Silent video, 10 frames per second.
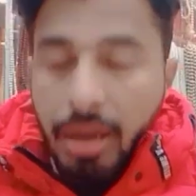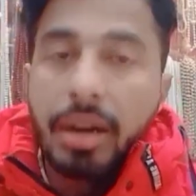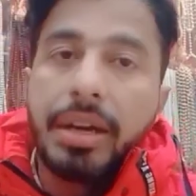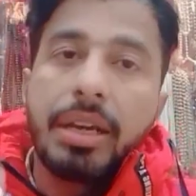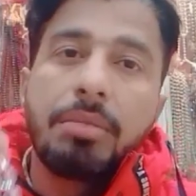
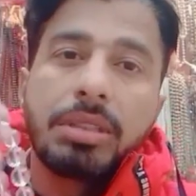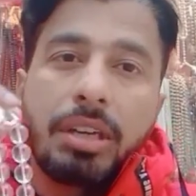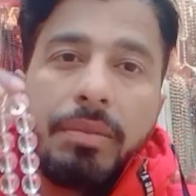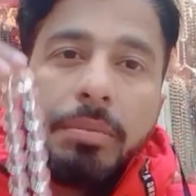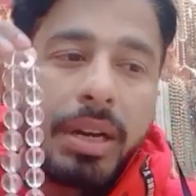कंठे का
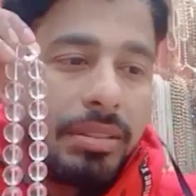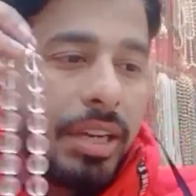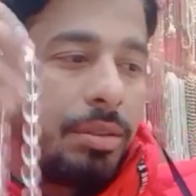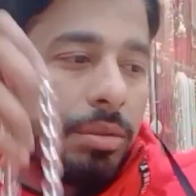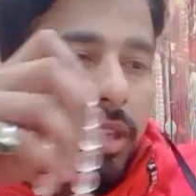मतलब भी बड़ा
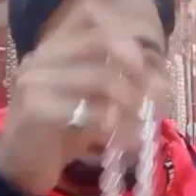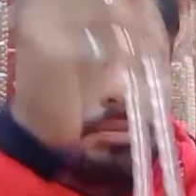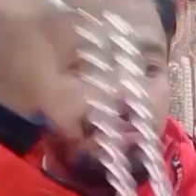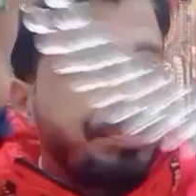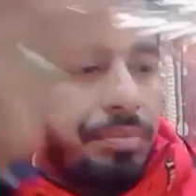साइज होता है